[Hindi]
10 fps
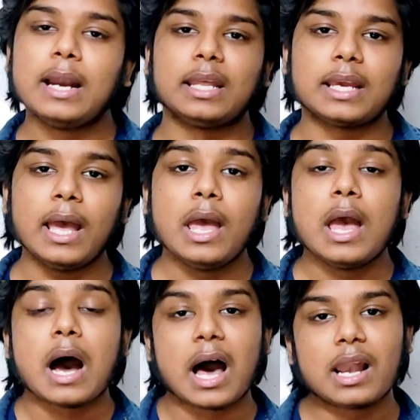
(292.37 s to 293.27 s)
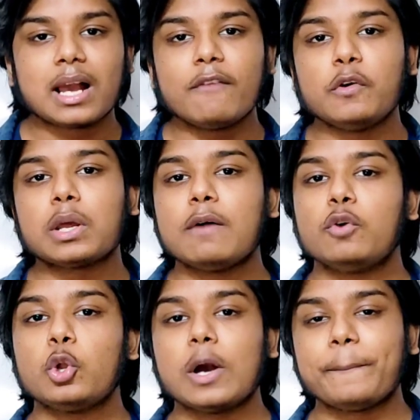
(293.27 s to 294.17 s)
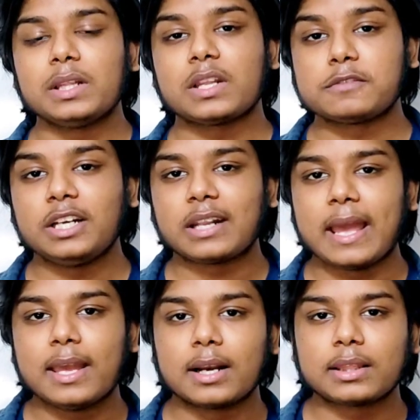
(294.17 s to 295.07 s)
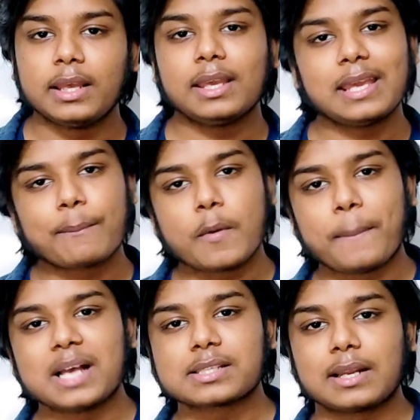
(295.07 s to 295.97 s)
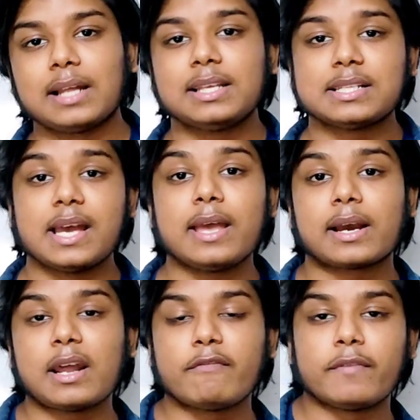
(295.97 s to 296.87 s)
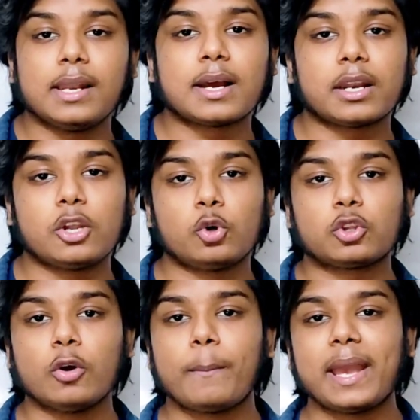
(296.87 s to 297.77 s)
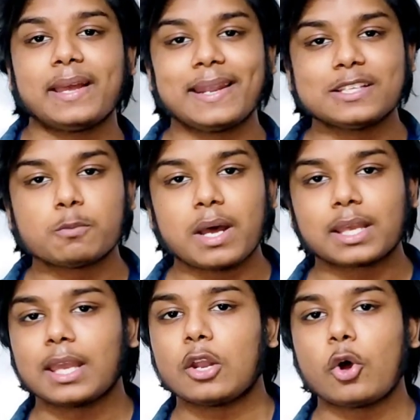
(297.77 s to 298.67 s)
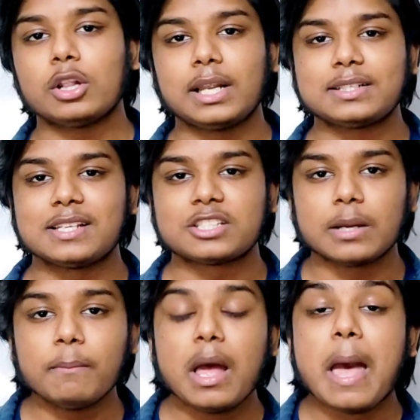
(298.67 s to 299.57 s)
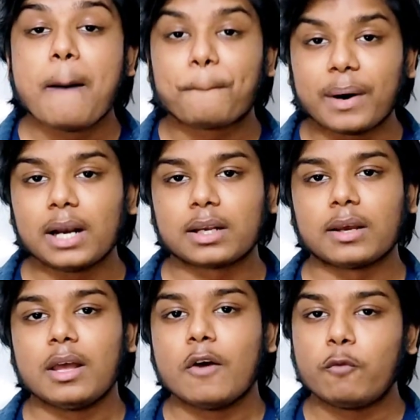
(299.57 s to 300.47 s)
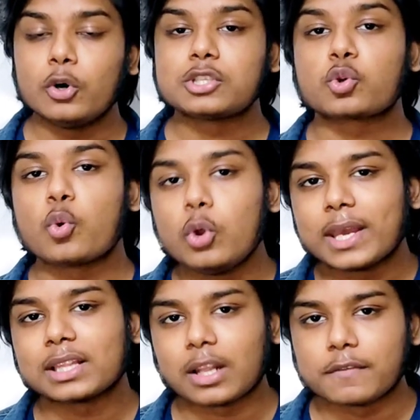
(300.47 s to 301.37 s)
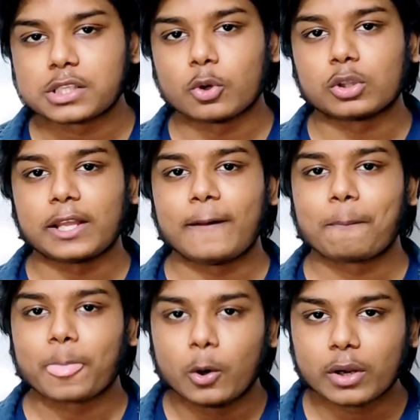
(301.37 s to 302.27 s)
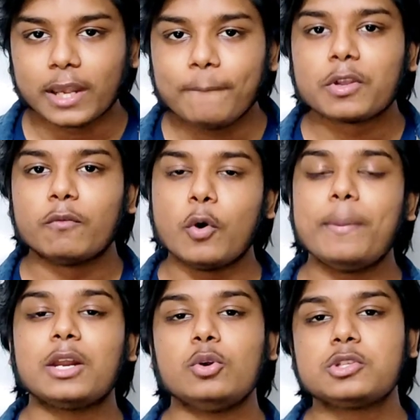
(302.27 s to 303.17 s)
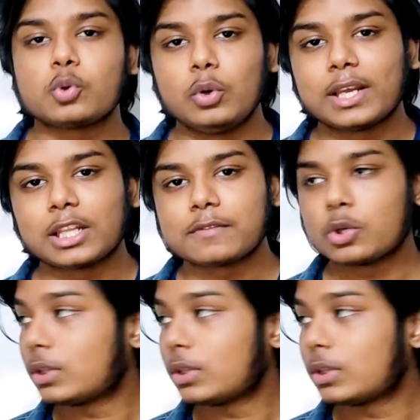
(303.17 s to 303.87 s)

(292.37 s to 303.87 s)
ठीक है हल्का फुल्का वो लोग अपने तरफ से ट्राई करते हैं कि आपको पास करा दिया जाए अगर आप फेल कर रहे होते हो बाय ग्रेस मार्किंग एंड ऑल दैट सिस्टम बट वो स्कूल के तरफ से होता है ओके वो बिल्कुल स्कूल की तरफ से